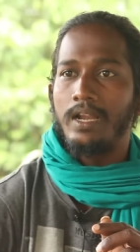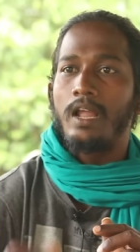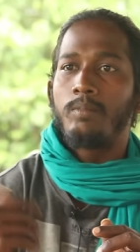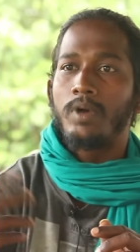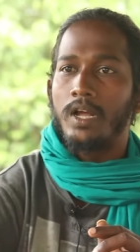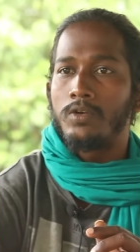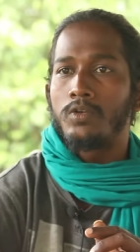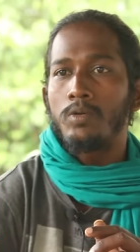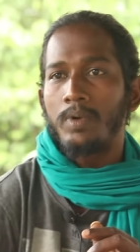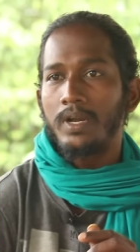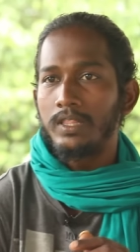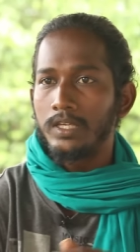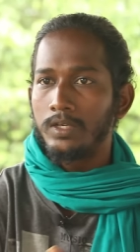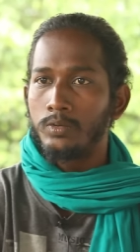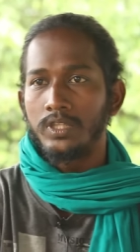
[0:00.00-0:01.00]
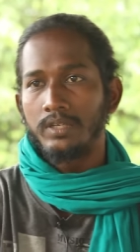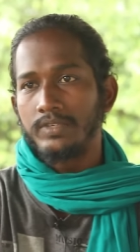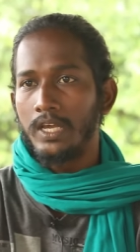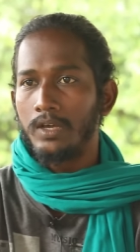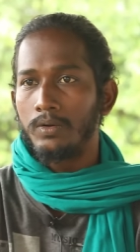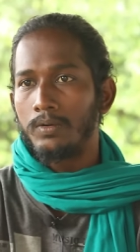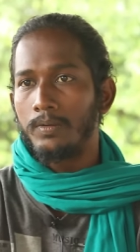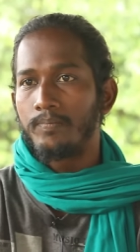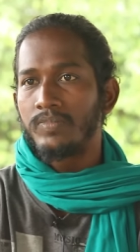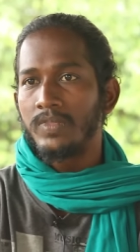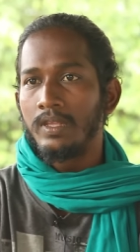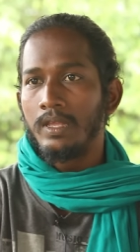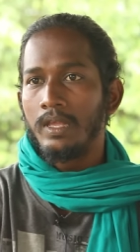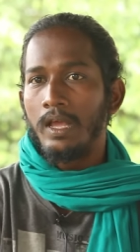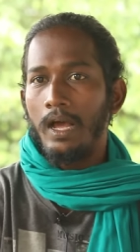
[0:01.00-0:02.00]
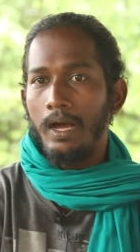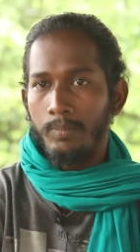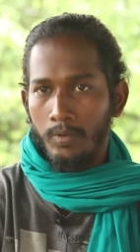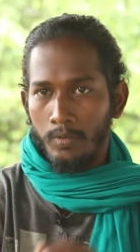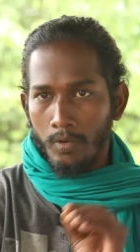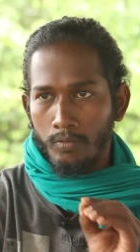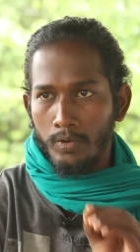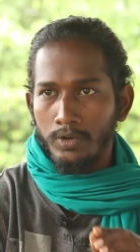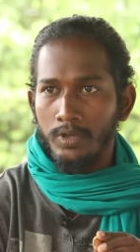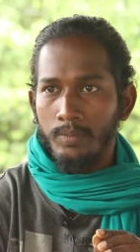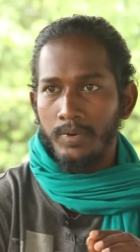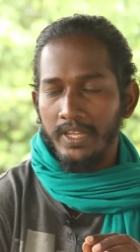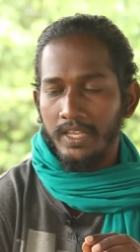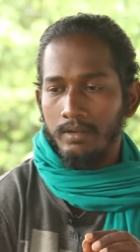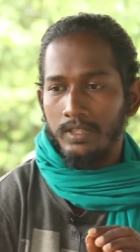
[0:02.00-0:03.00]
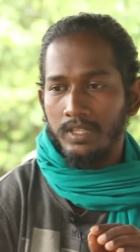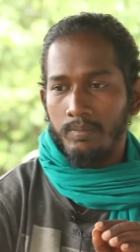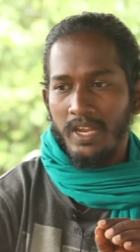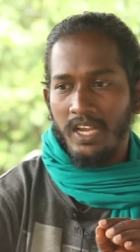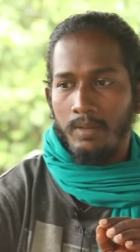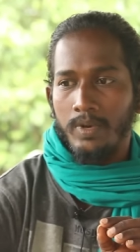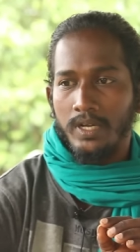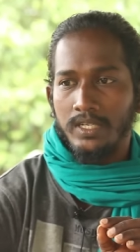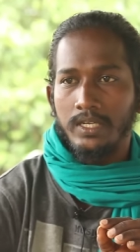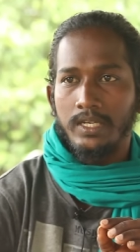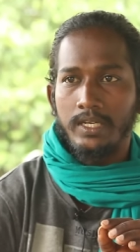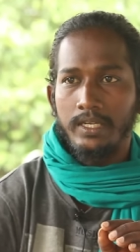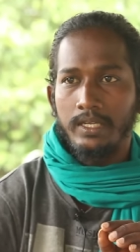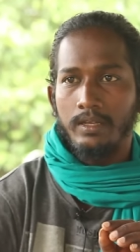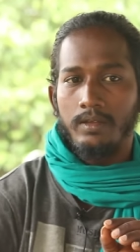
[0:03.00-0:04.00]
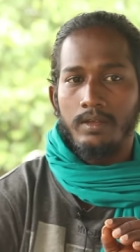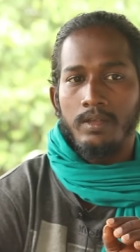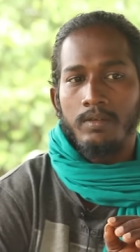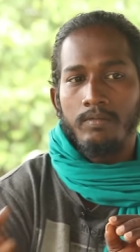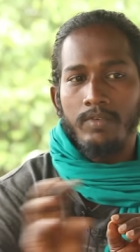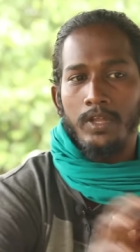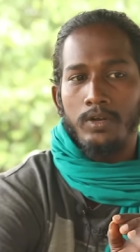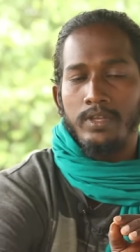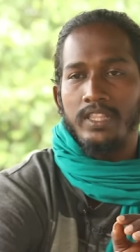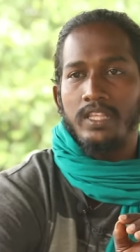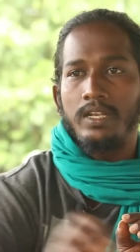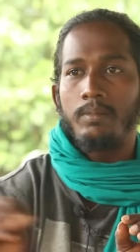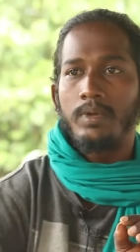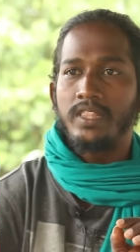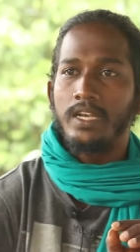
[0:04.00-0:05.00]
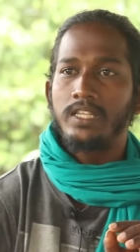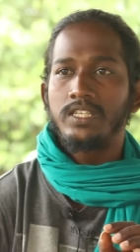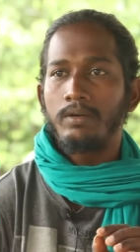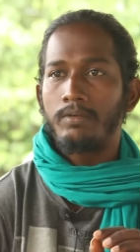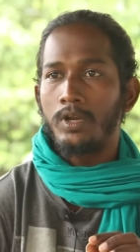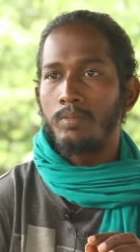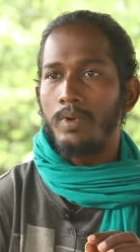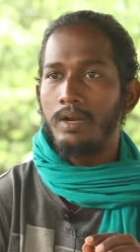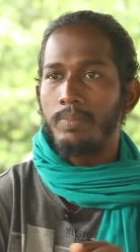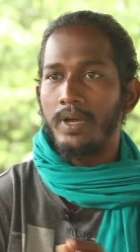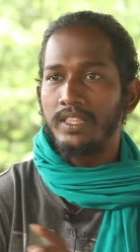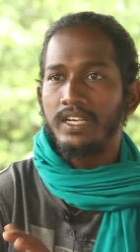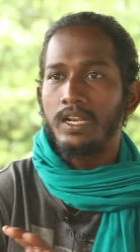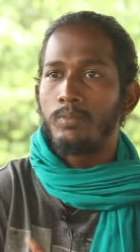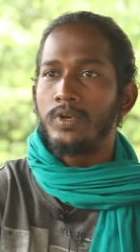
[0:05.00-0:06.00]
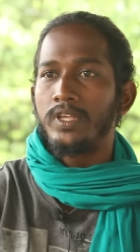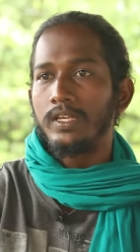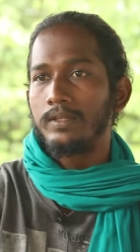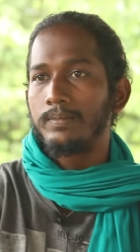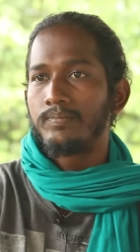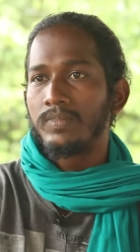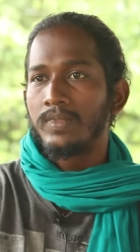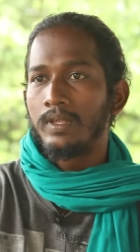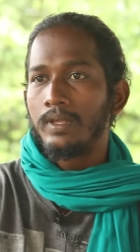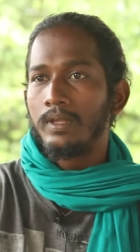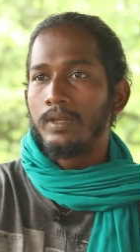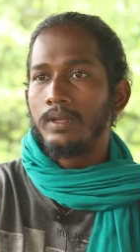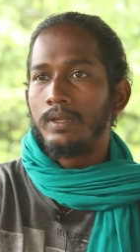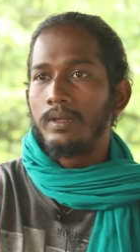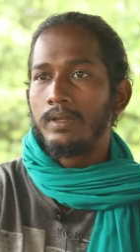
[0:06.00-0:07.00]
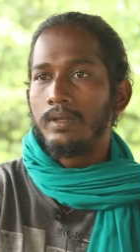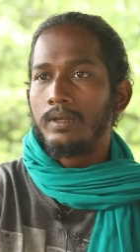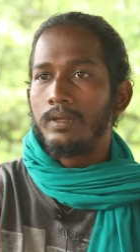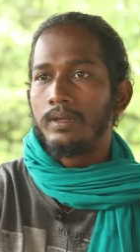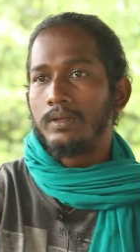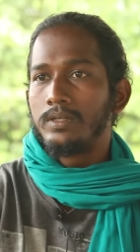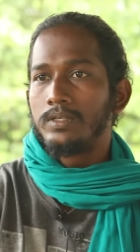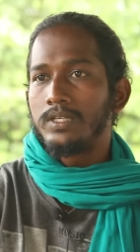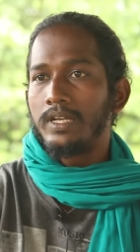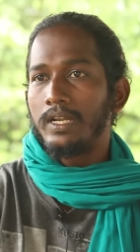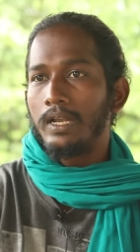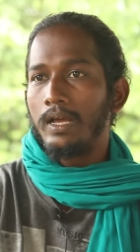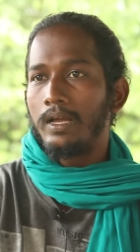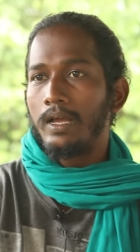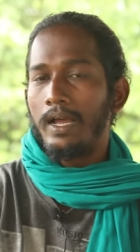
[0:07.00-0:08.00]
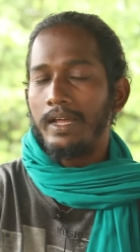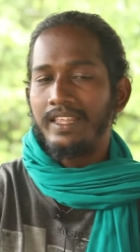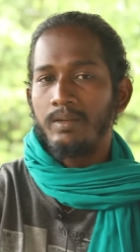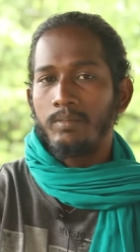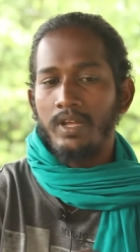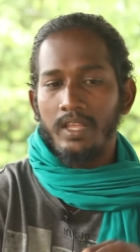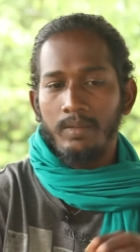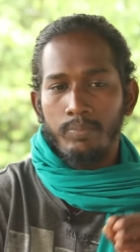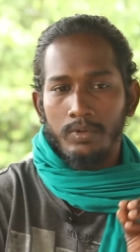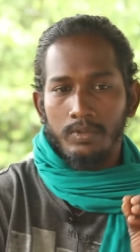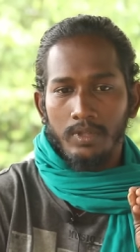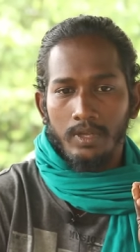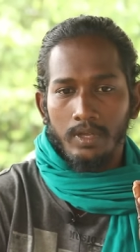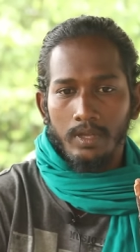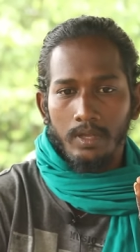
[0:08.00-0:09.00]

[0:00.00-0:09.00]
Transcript: நம்ம கண்ட்ரோல் பண்ணதுக்கு உதவியாக இருக்கும் அப்போ ஒவ்வொன்றும் இப்போ நீங்கள் வந்து மீலி பகுக்கு வெறும் இதை நம்ம தெளிச்சா வருமானு பார்த்தீங்கன்னா முடியாது சரிங்களா அதே மாதிரி இப்போ இந்த